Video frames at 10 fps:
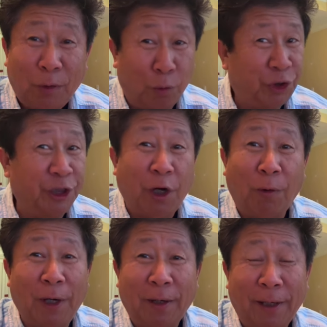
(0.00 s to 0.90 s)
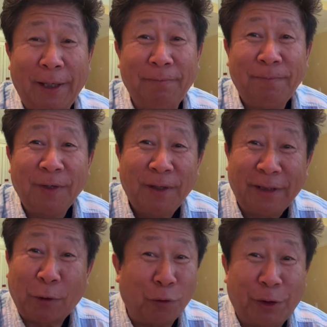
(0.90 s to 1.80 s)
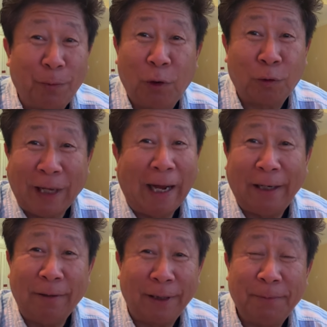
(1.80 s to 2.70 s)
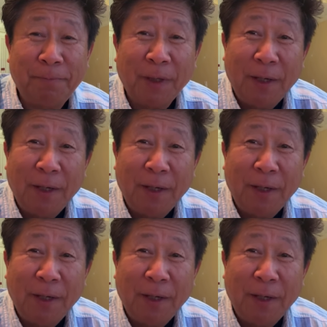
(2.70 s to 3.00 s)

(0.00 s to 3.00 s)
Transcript: cụ chỉ nồng lên rồi đấy để cụ chỉ một lụt thẳng lên rồi đấy